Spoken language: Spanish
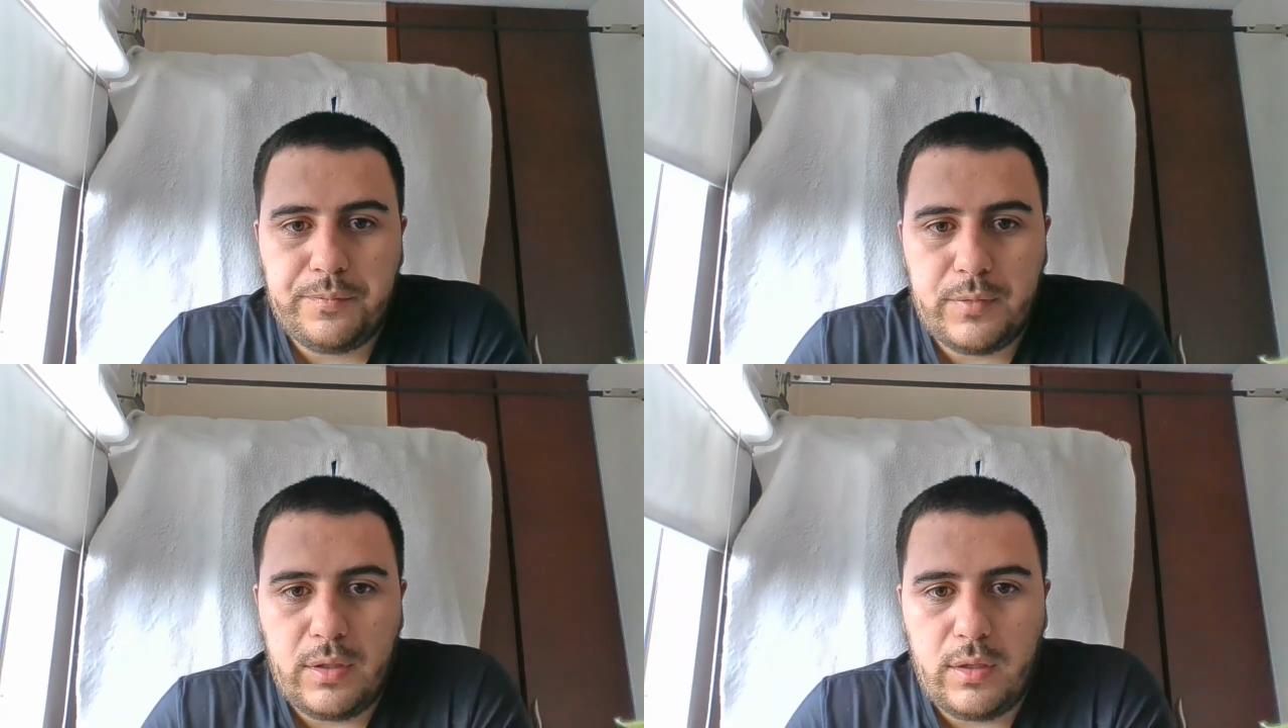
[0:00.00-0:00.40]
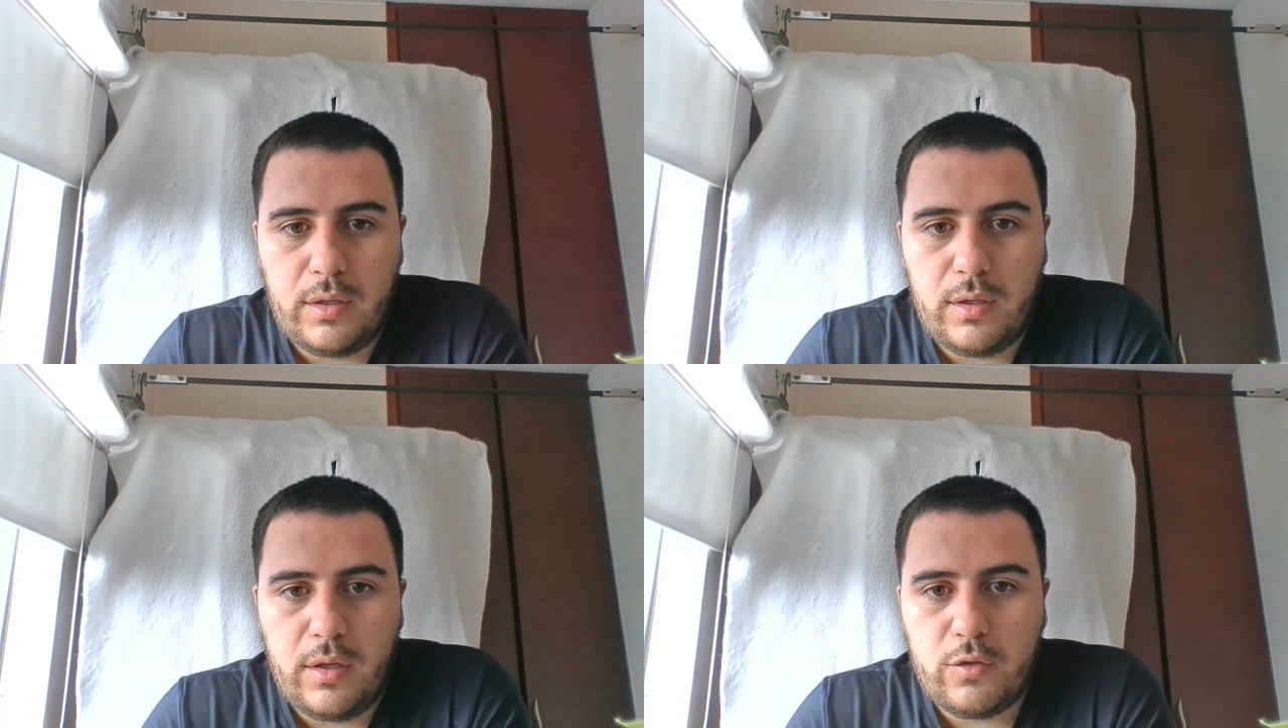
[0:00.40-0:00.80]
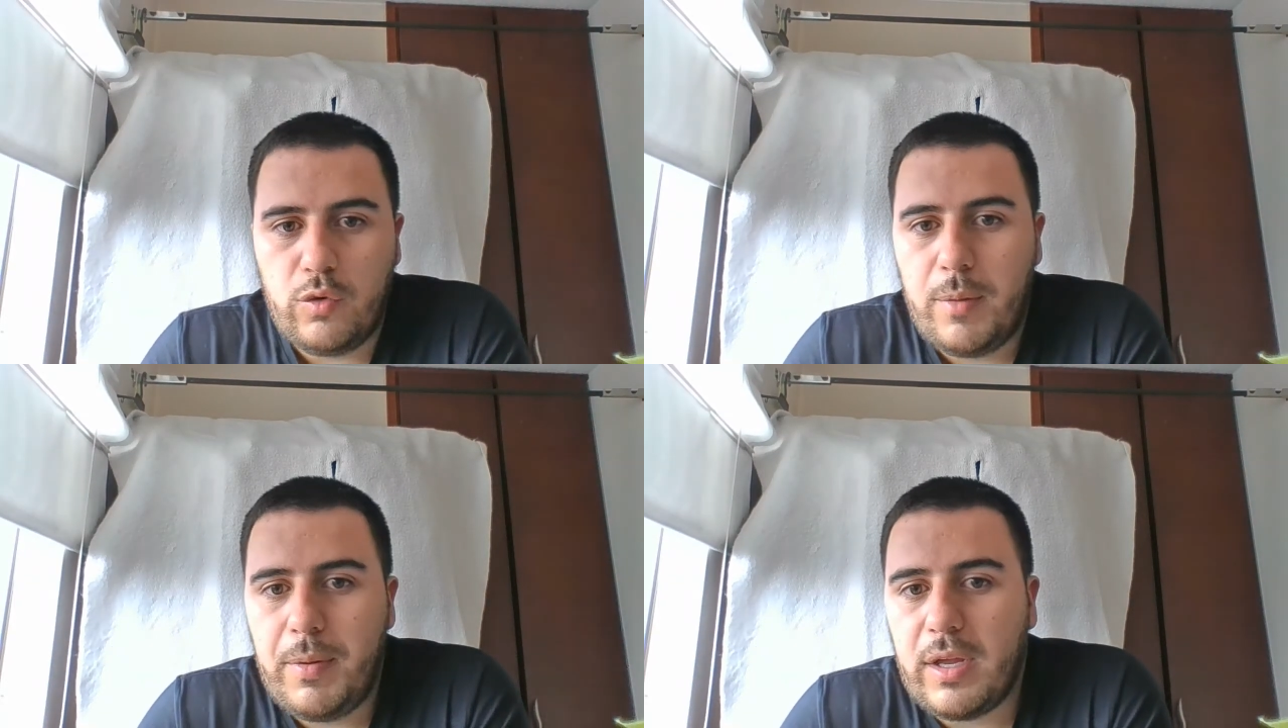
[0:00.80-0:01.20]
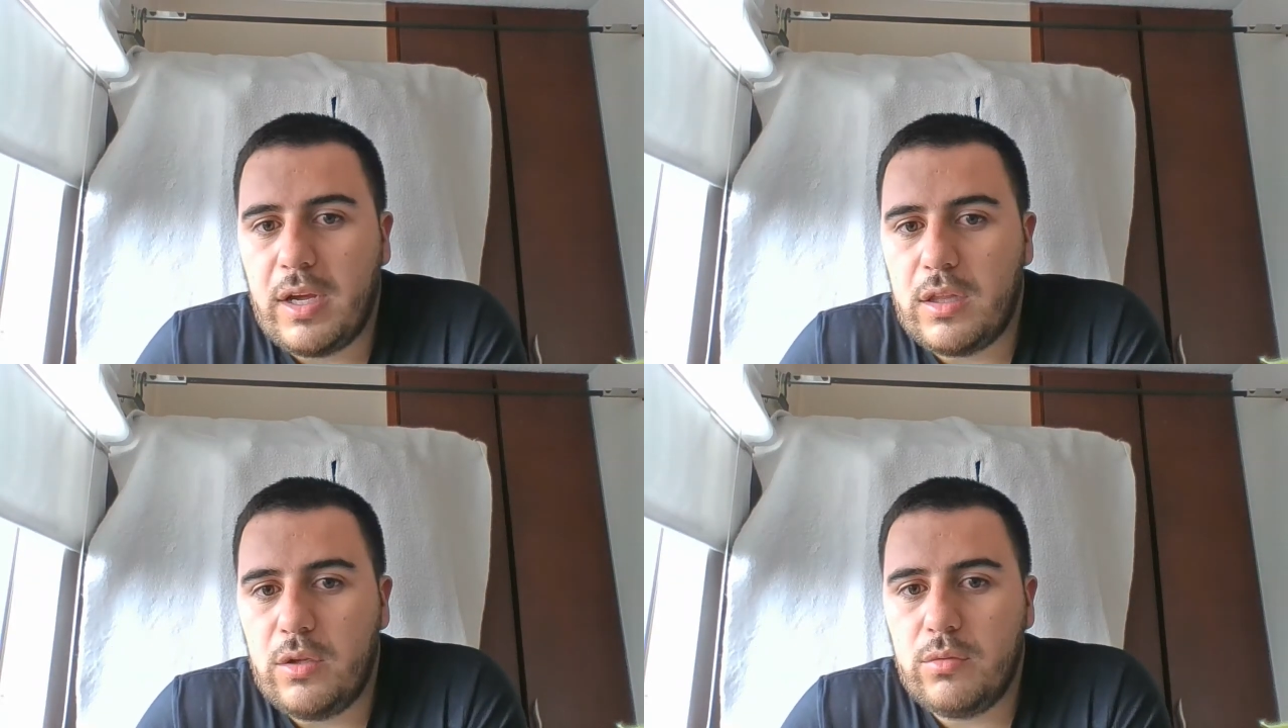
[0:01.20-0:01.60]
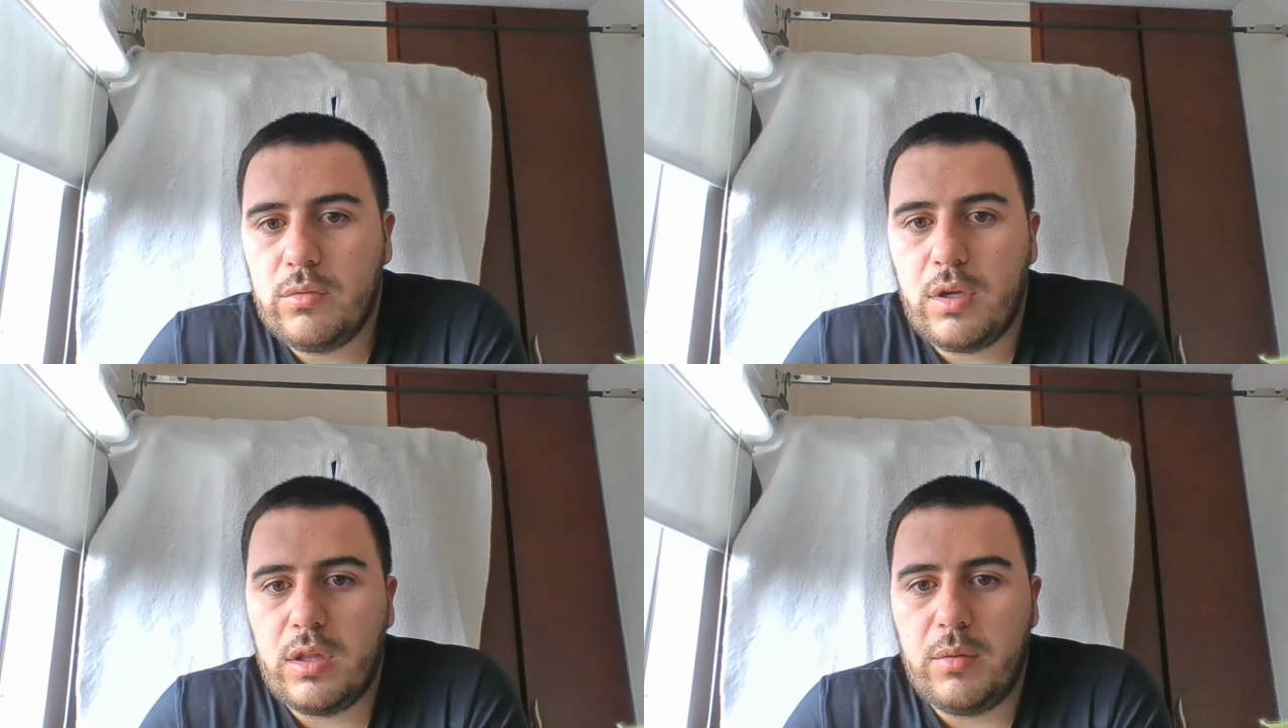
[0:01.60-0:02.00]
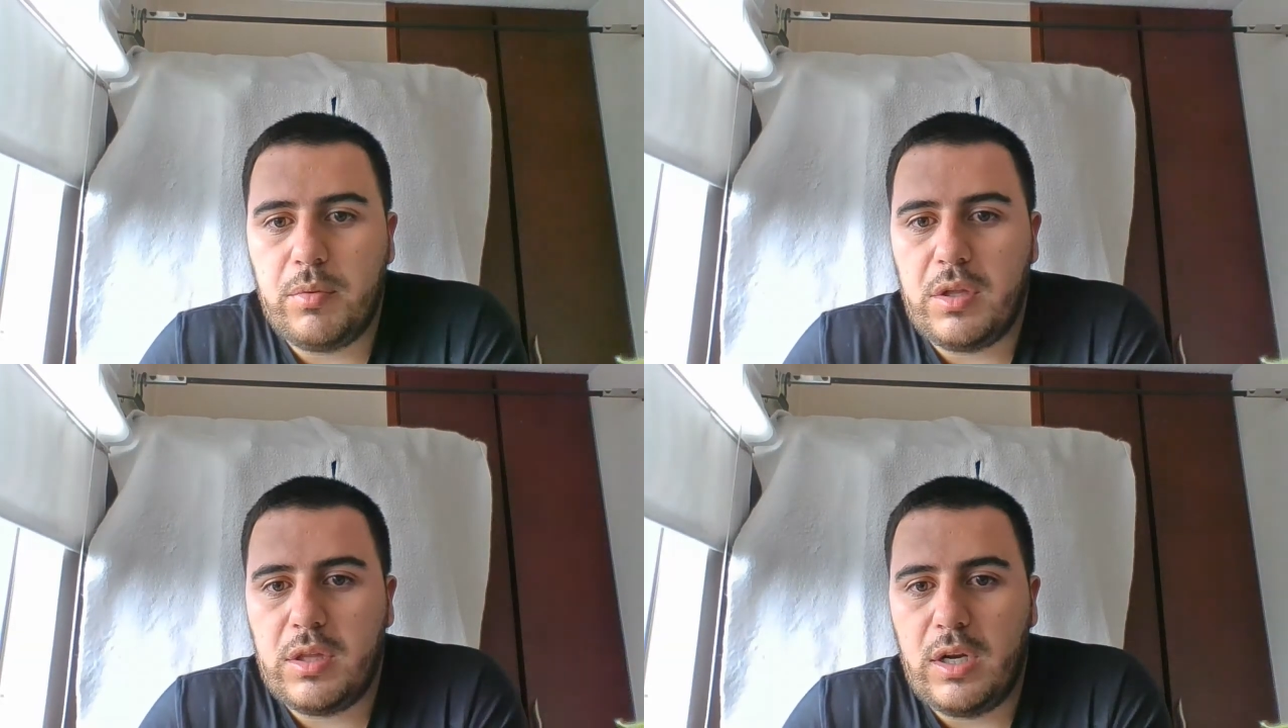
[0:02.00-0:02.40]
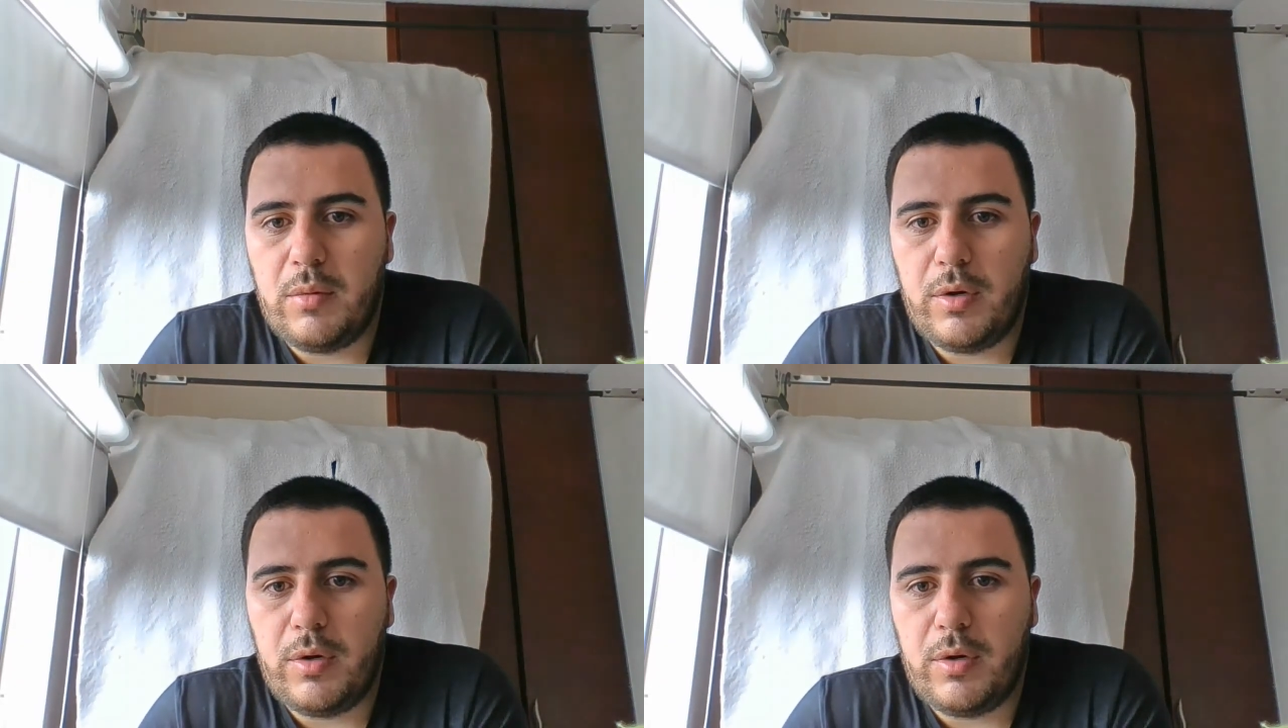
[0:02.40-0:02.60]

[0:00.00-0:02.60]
eh, es una aplicación que se puede instalar,